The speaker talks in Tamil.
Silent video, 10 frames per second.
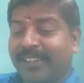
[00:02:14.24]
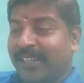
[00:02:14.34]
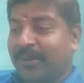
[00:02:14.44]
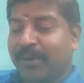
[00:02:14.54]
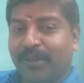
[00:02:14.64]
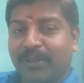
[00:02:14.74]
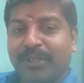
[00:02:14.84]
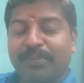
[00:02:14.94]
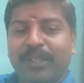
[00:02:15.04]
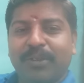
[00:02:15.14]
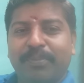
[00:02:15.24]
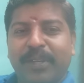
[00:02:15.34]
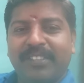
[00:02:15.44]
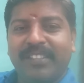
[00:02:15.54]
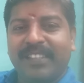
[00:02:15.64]
ரெண்டு பேரும் வந்து இப்போ ஏதோ
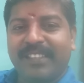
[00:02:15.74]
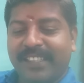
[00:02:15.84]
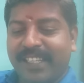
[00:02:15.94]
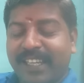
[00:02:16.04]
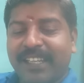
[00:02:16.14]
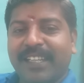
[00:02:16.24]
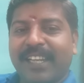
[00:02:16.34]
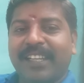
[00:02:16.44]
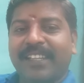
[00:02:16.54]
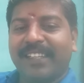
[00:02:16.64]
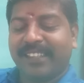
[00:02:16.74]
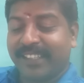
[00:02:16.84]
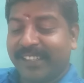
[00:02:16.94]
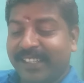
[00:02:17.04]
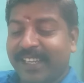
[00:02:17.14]
பேசிகிட்டு இருந்தீங்க டக்குன்னு
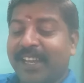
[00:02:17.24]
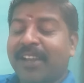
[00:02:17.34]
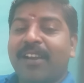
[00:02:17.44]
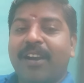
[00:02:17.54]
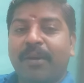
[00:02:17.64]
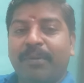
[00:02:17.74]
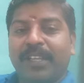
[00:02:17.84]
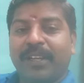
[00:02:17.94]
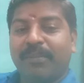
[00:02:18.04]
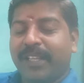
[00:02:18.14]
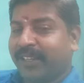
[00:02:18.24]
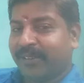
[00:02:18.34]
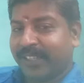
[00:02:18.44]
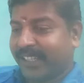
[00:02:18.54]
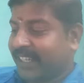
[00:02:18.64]
நிறுத்திட்டீங்க அப்படிங்கிற
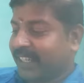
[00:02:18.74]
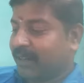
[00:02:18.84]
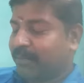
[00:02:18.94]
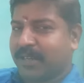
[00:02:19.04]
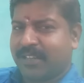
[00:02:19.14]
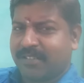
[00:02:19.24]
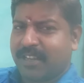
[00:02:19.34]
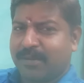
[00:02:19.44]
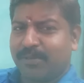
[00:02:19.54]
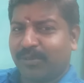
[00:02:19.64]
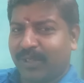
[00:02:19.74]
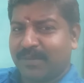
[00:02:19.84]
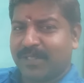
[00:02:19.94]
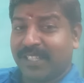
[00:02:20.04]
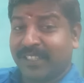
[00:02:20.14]
மாதிரி வந்து கேட்குறப்ப அப்படி
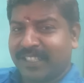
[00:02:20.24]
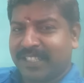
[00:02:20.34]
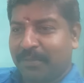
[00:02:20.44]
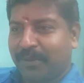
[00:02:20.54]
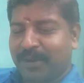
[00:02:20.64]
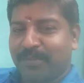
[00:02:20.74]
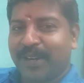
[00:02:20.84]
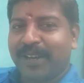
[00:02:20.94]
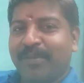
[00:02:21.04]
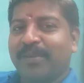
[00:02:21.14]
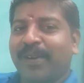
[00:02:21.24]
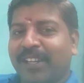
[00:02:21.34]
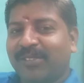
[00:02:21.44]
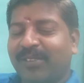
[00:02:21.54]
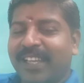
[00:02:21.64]
சொன்னால் மட்டும் எந்திரிச்சா போயிட போகிற அப்படின்னு
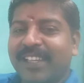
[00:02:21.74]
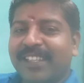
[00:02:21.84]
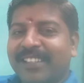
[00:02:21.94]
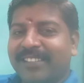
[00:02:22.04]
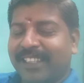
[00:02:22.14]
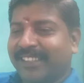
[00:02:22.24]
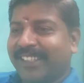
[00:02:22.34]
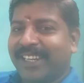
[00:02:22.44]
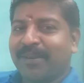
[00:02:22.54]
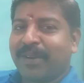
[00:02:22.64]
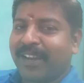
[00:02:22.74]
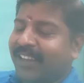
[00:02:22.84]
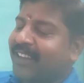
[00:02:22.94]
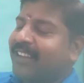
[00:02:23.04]
மனசுக்குள்ளே சக்தி நினப்பாங்க